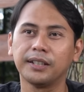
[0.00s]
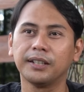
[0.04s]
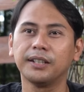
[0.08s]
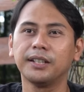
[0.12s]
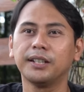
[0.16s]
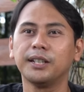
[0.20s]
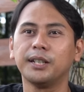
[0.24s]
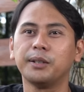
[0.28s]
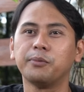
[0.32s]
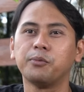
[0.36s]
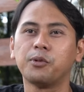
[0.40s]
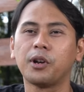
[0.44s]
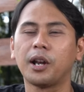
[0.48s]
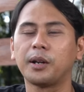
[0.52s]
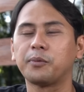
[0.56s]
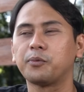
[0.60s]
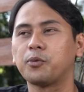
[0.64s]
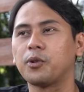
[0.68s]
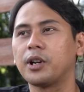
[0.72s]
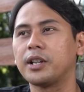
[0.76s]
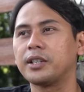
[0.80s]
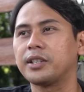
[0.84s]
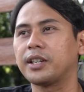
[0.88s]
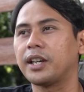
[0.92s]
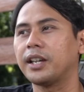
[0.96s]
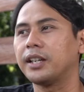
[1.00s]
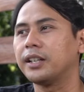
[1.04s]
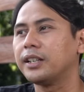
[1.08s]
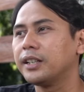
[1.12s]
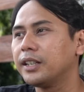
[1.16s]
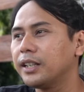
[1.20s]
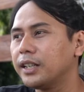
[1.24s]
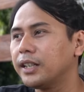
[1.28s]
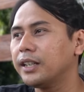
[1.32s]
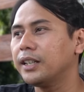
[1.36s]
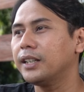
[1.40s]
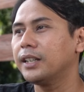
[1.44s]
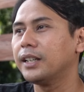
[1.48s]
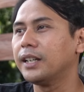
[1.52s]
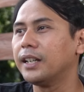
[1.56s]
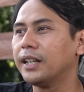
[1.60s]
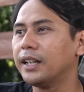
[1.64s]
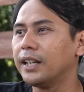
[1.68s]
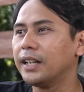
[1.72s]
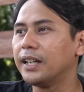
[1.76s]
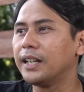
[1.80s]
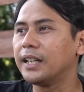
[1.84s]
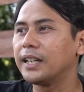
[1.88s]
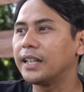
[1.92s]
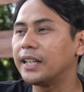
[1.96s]
Jadi di bulan puasa ini
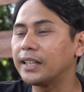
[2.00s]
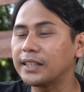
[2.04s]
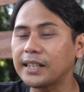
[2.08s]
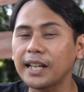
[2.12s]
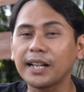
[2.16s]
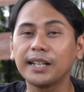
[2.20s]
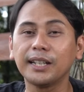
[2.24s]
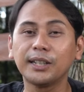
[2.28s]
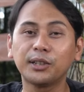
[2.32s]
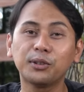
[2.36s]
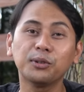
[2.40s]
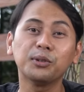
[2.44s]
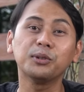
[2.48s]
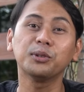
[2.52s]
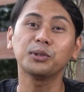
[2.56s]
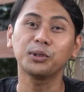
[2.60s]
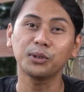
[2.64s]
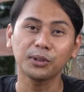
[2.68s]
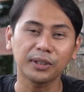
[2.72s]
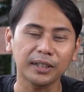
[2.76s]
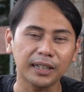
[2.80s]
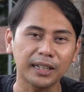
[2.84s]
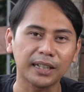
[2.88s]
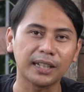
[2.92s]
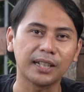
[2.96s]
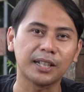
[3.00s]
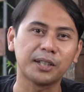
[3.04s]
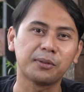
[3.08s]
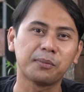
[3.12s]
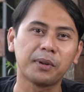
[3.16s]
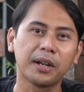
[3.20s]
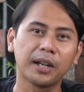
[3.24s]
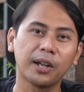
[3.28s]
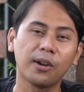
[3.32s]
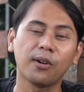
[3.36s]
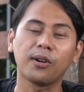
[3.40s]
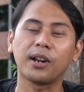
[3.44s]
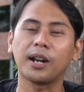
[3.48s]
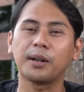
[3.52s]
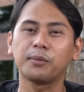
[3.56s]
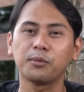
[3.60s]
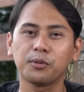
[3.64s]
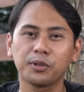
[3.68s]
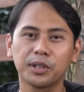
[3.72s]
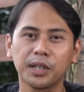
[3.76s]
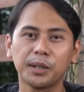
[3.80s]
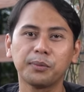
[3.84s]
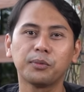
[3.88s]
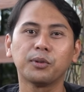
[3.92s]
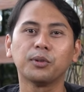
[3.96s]
kita dituntut nih sebagai orang
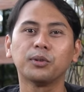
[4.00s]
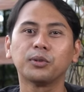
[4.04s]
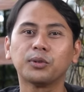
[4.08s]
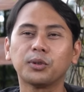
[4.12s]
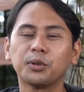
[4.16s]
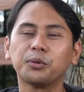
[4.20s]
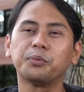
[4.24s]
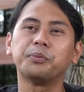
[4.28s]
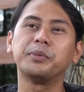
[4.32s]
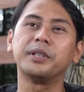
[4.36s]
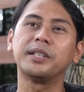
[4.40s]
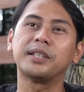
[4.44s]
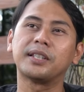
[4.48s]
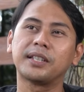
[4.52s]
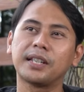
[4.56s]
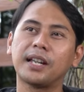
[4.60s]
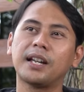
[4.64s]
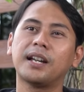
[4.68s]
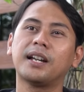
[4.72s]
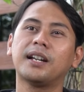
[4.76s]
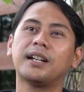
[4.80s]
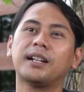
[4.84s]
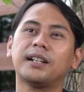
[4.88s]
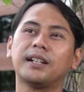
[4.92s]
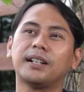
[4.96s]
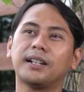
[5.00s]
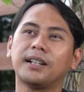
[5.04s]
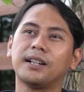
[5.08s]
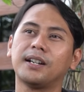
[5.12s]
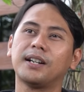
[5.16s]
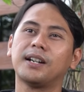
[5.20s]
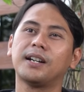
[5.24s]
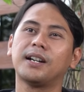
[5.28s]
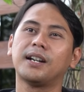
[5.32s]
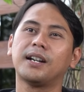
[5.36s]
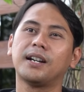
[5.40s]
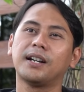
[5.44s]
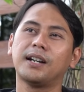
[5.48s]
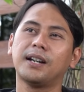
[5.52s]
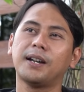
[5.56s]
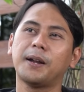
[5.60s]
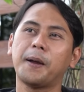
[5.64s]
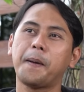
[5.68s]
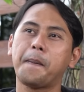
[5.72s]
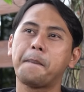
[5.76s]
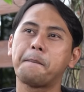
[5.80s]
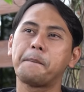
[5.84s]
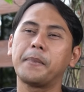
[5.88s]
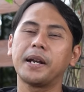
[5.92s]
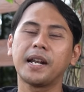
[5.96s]
muslim untuk bisa uh,
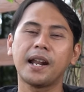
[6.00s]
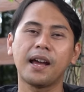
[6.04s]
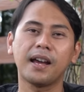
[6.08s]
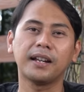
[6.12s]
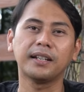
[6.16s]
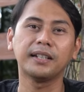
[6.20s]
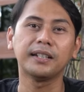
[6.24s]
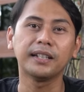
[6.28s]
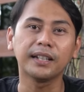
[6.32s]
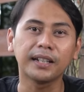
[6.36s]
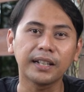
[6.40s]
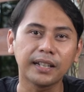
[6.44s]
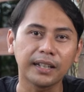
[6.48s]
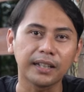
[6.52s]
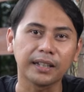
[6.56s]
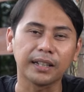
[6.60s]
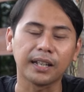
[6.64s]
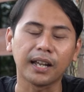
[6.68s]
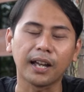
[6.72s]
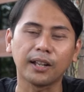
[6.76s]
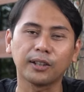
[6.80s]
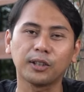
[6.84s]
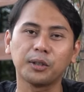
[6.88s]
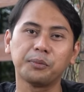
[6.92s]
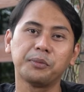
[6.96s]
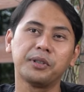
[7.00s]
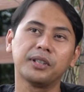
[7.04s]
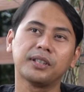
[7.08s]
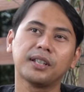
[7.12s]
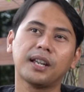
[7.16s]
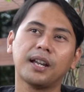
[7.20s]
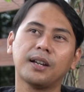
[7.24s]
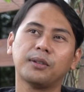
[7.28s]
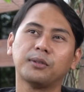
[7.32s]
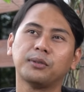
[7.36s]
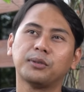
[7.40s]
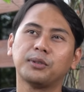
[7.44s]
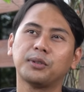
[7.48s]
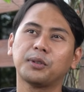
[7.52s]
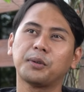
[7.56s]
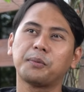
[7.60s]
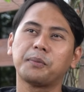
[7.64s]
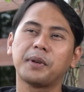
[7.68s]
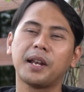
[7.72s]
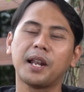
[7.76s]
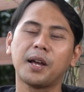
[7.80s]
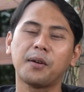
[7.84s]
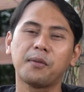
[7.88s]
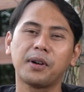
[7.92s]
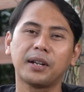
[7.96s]
menahan diri atau bisa untuk
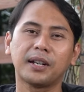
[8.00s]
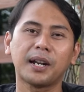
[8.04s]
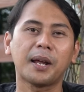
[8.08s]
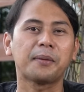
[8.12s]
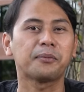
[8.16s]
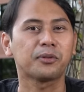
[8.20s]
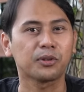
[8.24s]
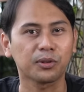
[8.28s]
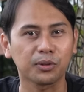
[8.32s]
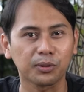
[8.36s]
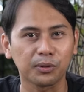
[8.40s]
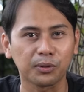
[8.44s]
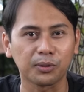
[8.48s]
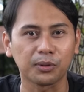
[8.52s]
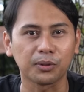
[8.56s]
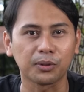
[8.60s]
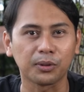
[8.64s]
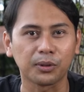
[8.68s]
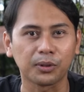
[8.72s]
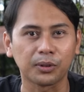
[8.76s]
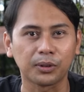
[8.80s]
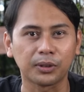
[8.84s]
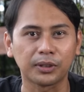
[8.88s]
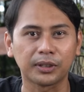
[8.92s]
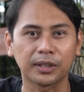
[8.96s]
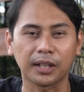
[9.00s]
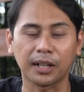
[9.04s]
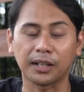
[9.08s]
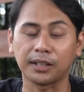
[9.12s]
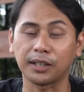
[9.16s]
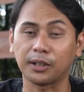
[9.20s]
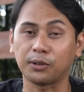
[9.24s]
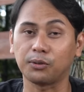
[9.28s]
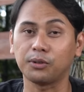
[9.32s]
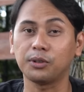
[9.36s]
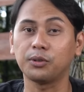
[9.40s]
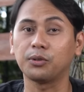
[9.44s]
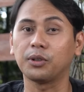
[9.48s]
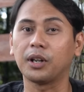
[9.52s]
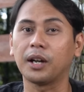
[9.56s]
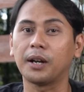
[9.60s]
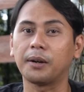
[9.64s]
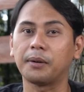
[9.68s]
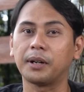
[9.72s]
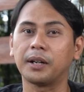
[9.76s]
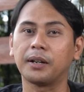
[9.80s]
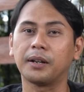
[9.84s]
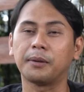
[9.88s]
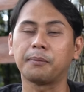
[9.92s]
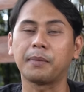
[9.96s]
melawan nafsu. Salah satunya
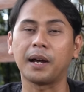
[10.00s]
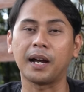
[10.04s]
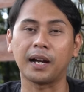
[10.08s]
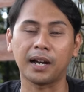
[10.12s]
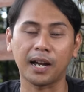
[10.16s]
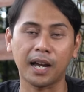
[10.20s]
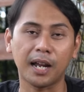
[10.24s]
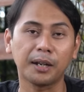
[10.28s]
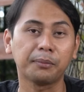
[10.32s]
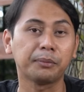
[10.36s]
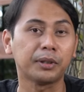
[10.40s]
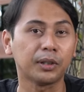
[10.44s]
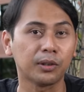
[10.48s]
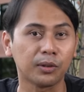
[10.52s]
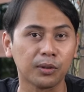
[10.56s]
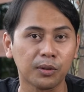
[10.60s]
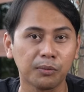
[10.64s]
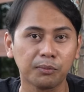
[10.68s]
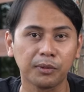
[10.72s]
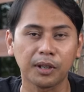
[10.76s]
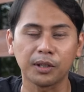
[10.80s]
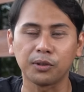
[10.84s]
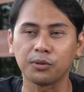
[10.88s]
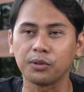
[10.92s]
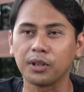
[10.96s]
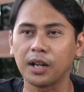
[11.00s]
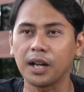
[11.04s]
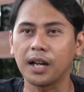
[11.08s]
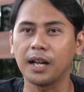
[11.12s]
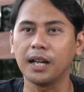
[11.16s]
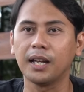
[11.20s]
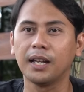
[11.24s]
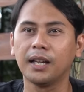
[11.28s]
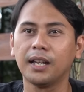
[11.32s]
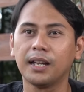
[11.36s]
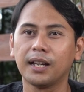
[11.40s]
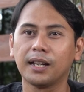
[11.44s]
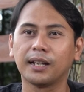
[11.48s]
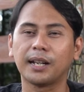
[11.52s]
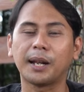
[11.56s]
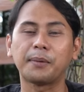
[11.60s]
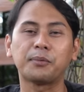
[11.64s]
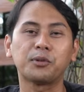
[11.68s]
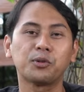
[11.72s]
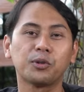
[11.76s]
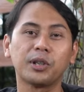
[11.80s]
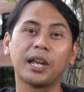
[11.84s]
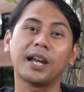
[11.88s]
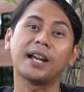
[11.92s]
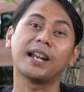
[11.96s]
juga uh, makan, minum dan juga
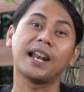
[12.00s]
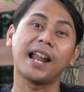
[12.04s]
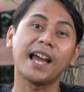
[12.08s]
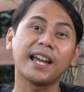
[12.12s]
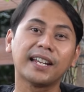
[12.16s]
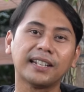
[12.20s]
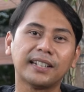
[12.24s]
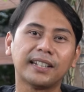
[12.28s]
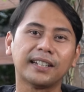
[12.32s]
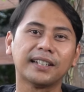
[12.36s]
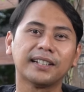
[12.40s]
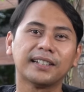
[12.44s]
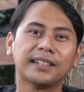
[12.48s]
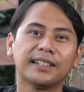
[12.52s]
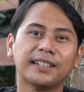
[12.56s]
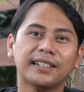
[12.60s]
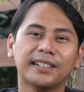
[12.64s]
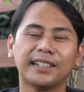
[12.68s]
nafsu yang lain ya.